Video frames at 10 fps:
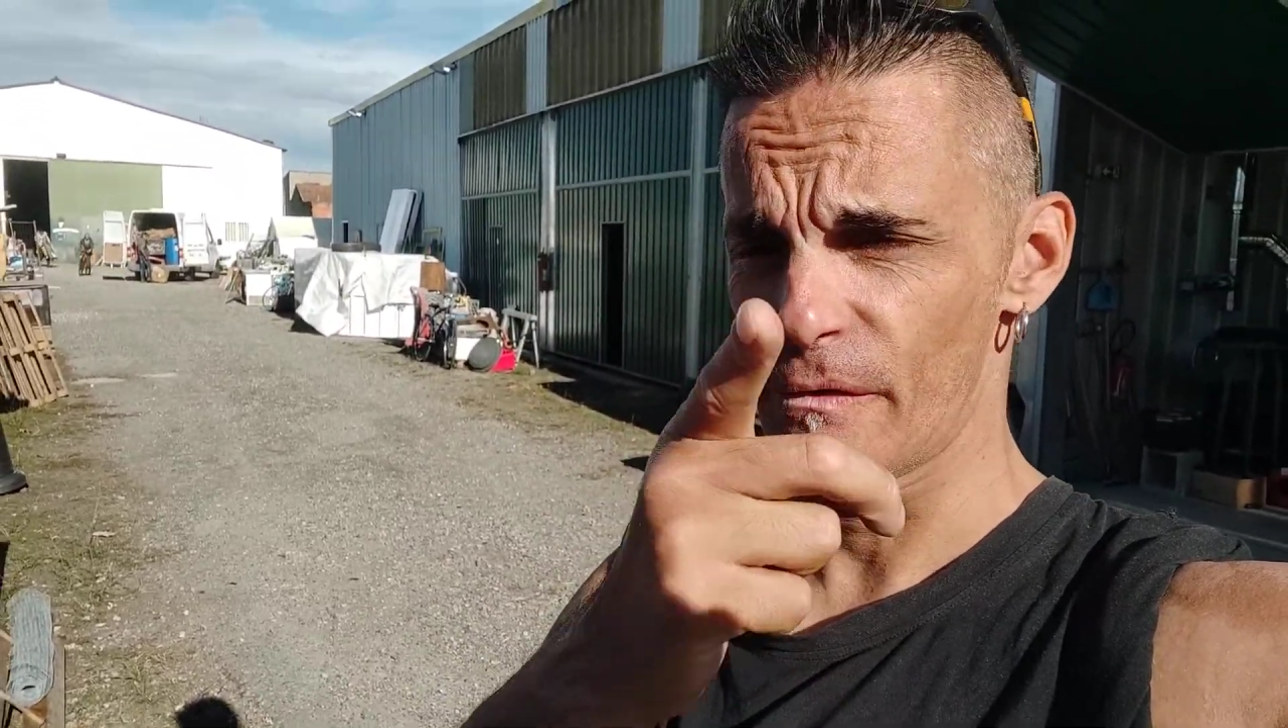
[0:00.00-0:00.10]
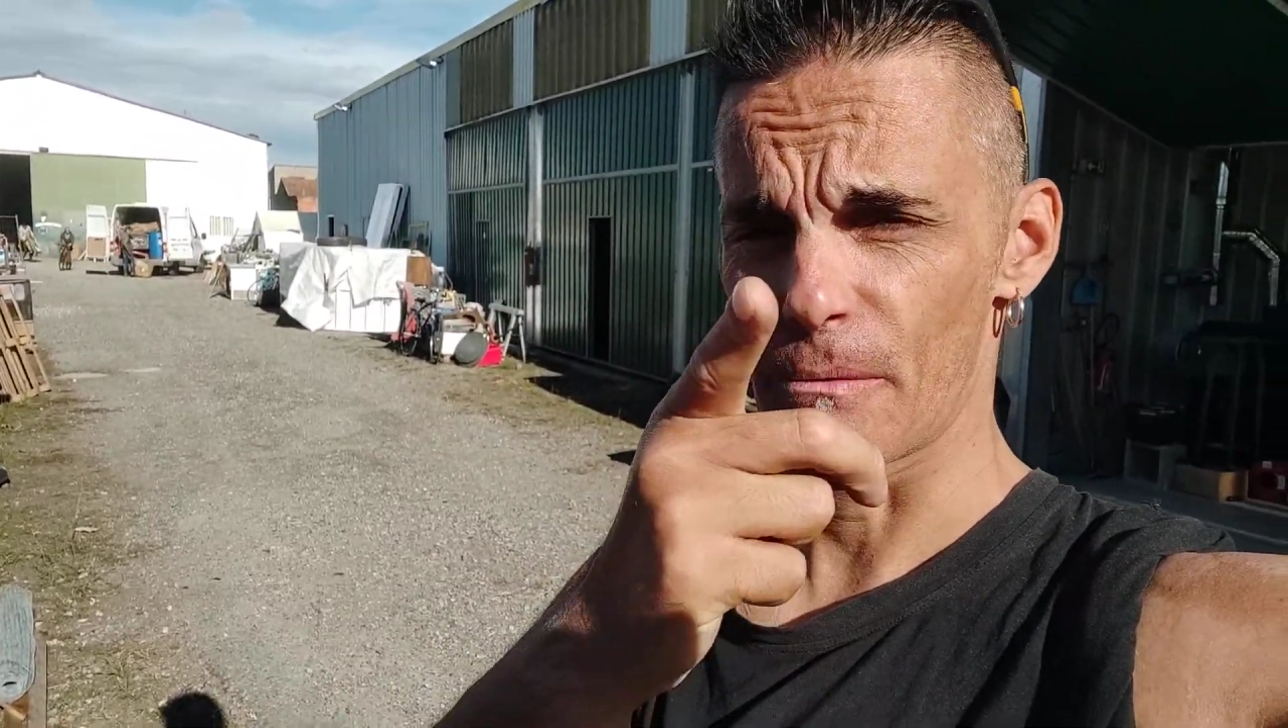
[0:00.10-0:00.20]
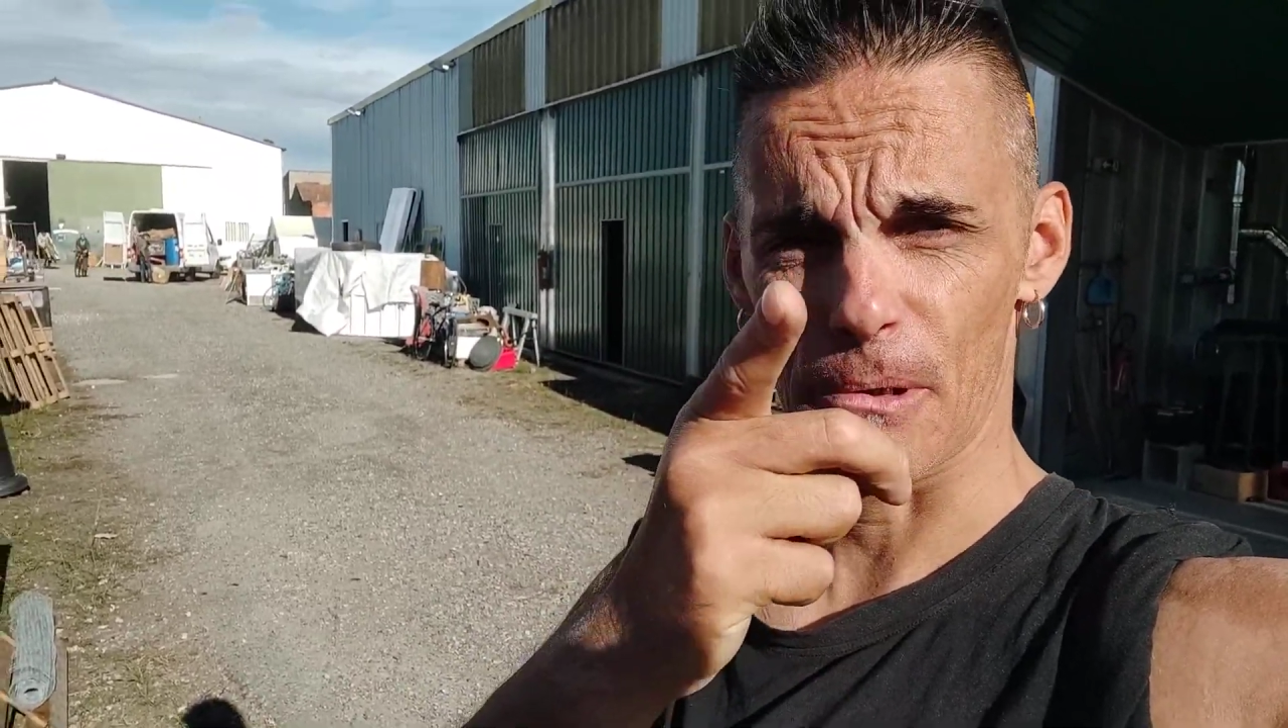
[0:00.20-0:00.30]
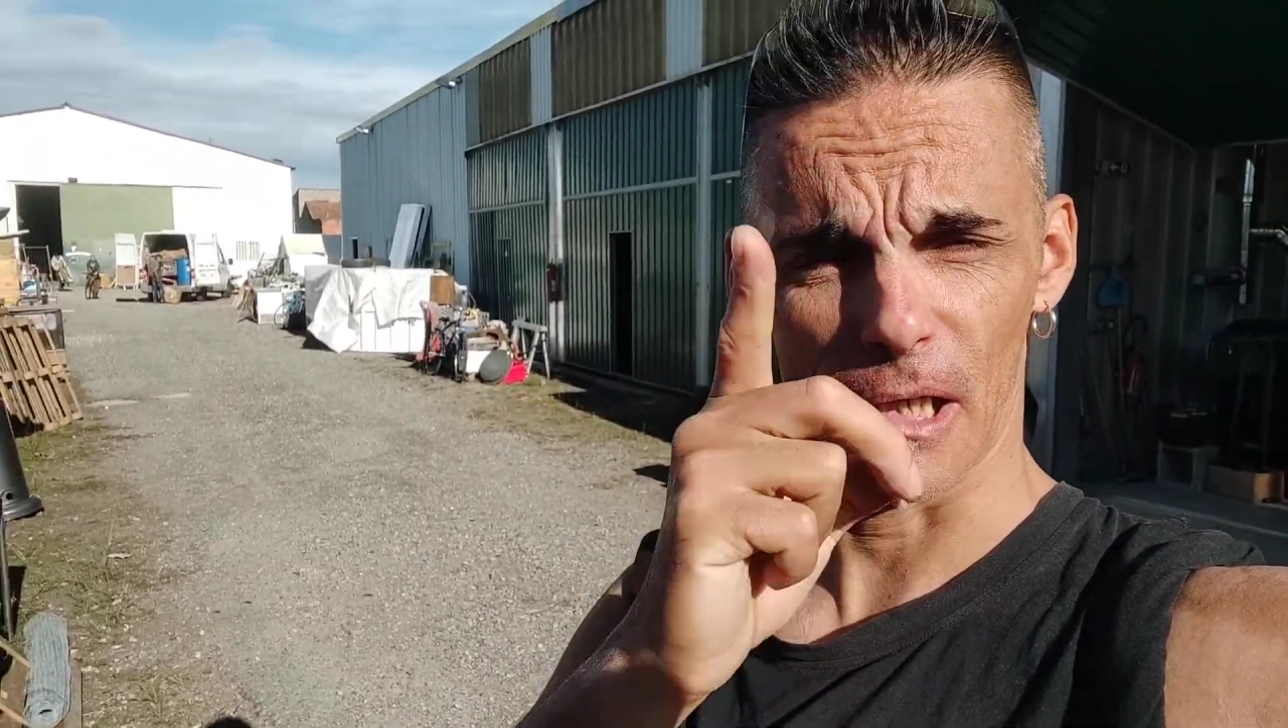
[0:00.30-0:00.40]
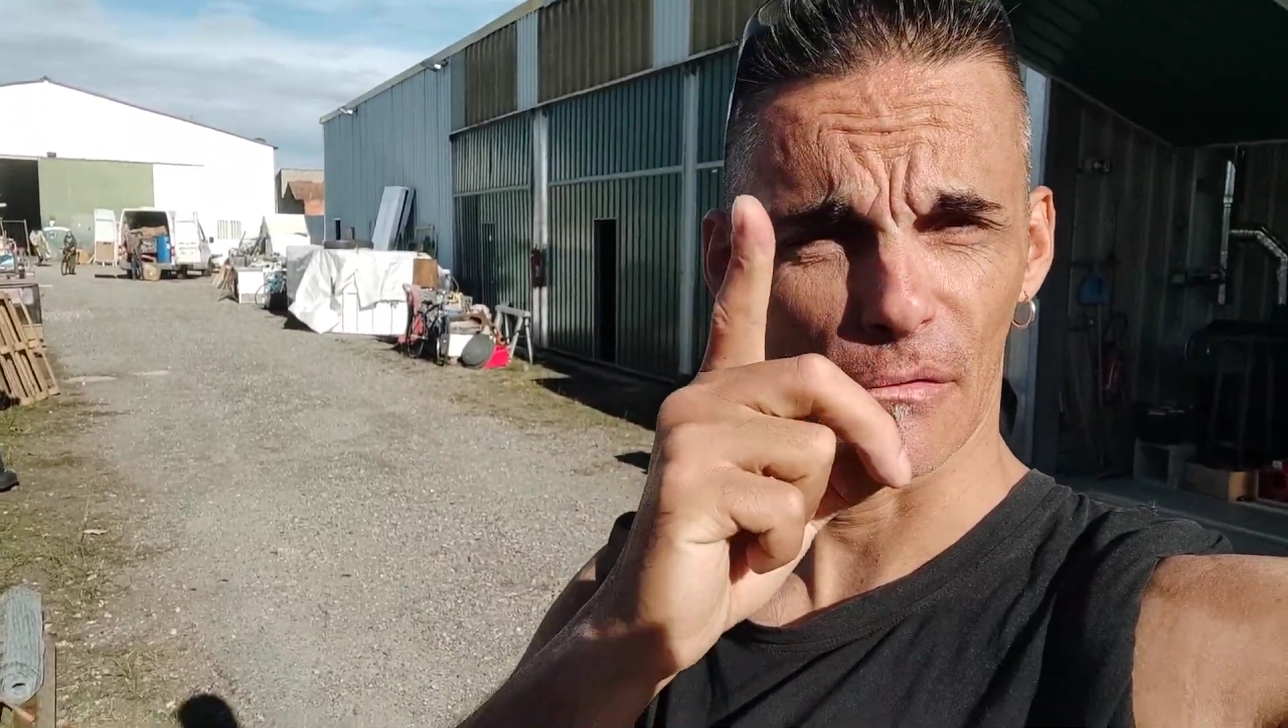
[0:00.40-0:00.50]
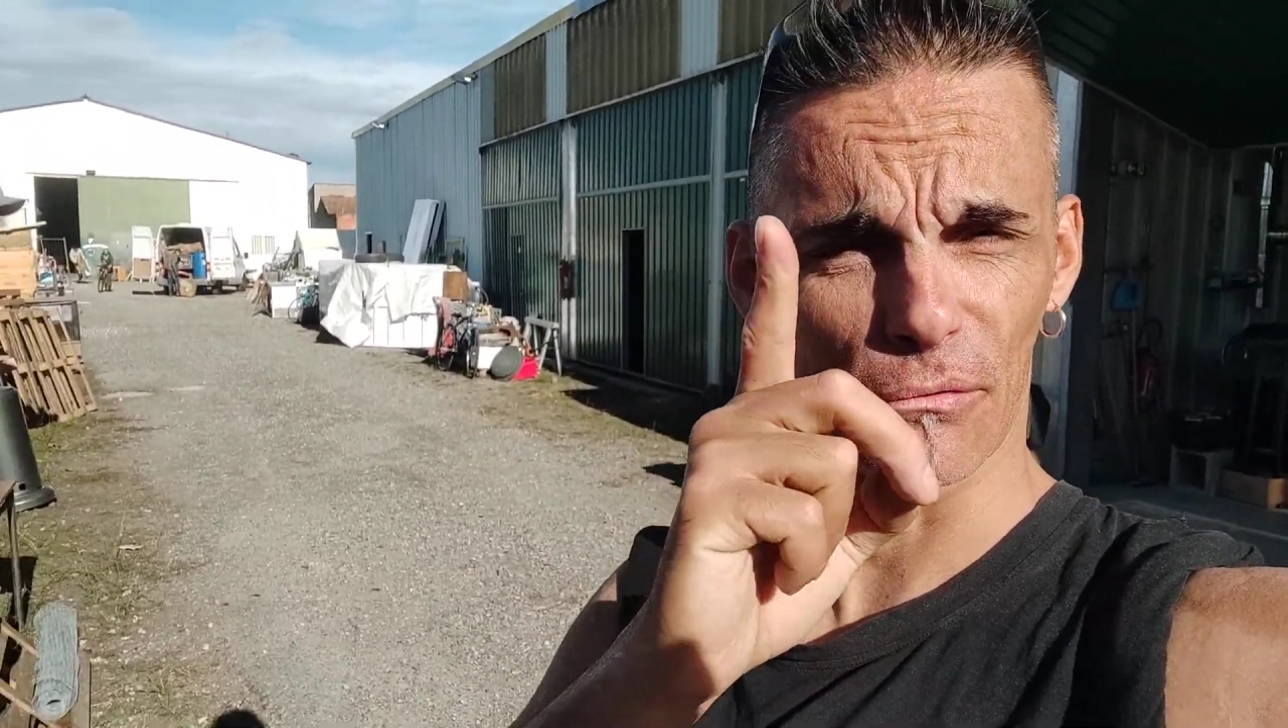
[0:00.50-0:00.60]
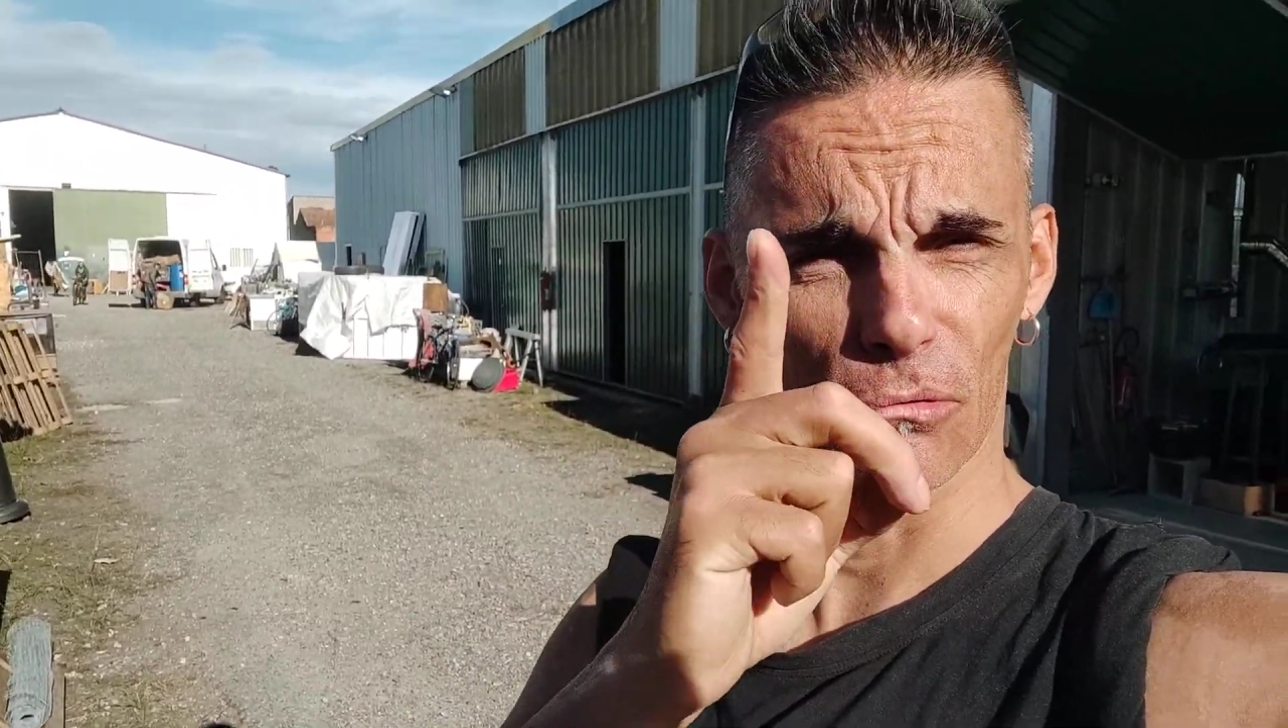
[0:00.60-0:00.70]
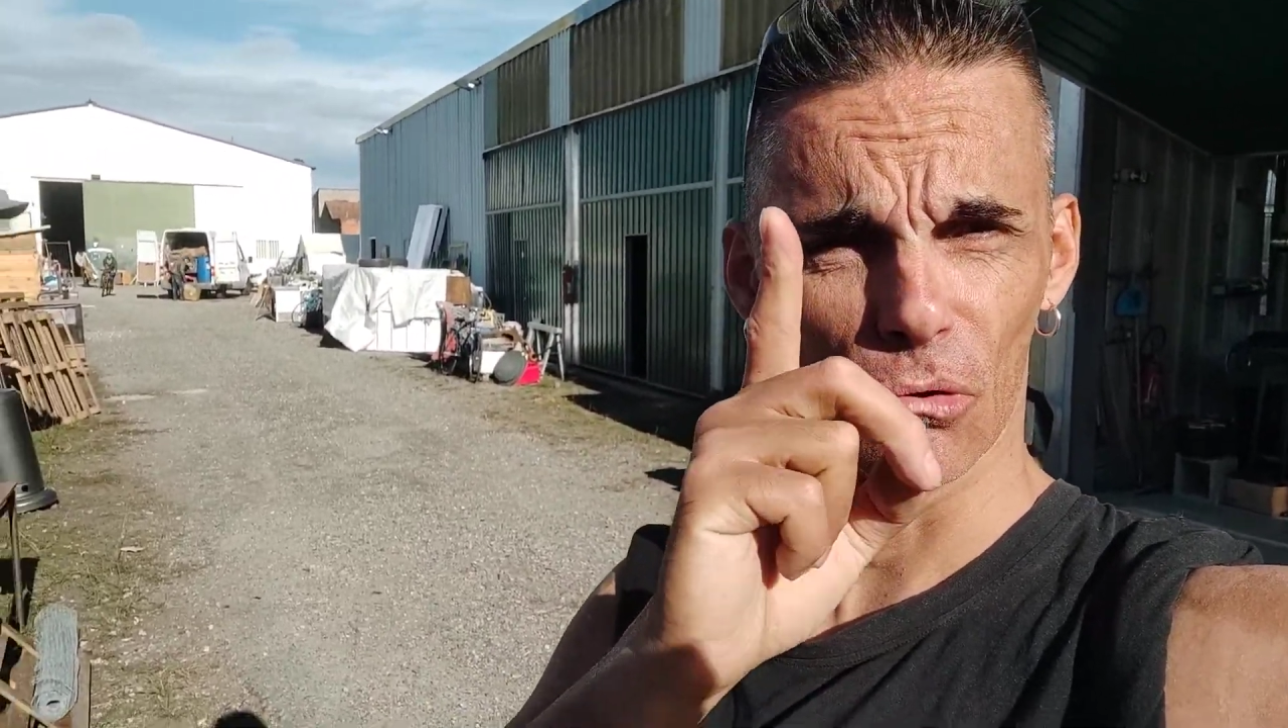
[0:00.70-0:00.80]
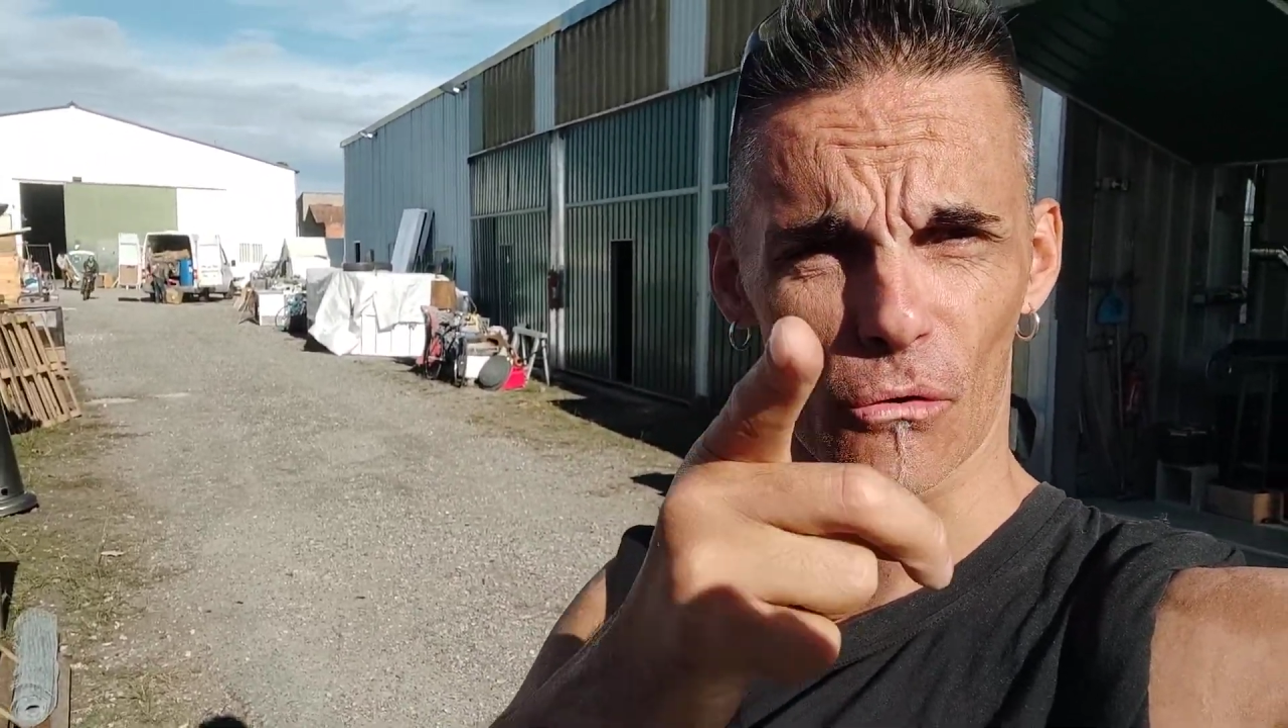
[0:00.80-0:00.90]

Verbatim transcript: faites pas les fous,